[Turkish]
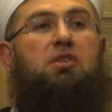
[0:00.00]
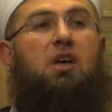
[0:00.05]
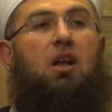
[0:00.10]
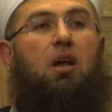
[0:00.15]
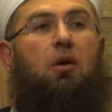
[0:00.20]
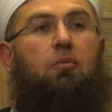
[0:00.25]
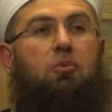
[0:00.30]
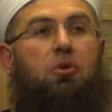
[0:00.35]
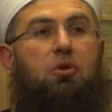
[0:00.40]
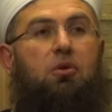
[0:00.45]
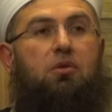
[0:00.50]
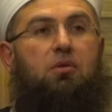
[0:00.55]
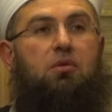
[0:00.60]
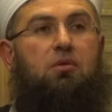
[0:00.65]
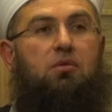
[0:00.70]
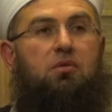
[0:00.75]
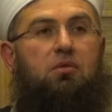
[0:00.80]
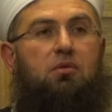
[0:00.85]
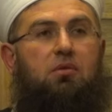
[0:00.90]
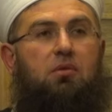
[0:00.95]
selam diyor.
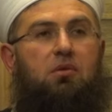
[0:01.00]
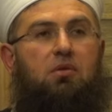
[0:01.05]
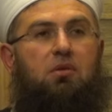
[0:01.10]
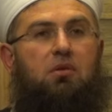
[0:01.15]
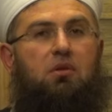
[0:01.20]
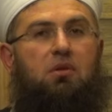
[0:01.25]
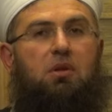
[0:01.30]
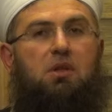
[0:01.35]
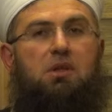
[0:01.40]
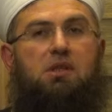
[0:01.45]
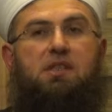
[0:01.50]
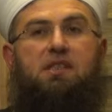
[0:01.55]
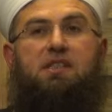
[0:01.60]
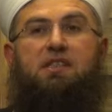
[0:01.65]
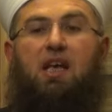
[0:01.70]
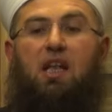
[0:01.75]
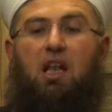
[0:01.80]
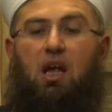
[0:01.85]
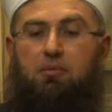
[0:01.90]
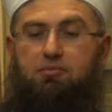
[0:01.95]

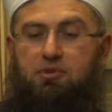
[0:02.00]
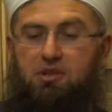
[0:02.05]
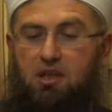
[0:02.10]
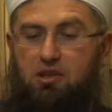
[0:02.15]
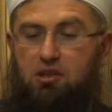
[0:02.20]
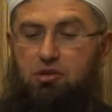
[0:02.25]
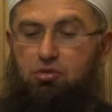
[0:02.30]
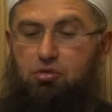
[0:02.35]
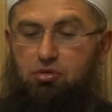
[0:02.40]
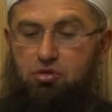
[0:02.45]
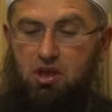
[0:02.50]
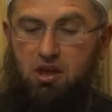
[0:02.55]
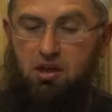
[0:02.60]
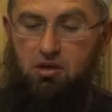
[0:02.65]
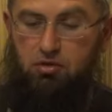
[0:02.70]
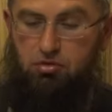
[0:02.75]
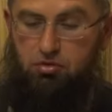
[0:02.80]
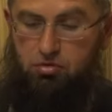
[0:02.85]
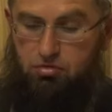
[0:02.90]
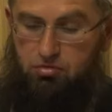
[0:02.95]
Selam senin düzen
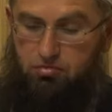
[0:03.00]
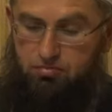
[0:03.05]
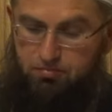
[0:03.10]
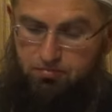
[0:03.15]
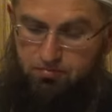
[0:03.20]
olsun.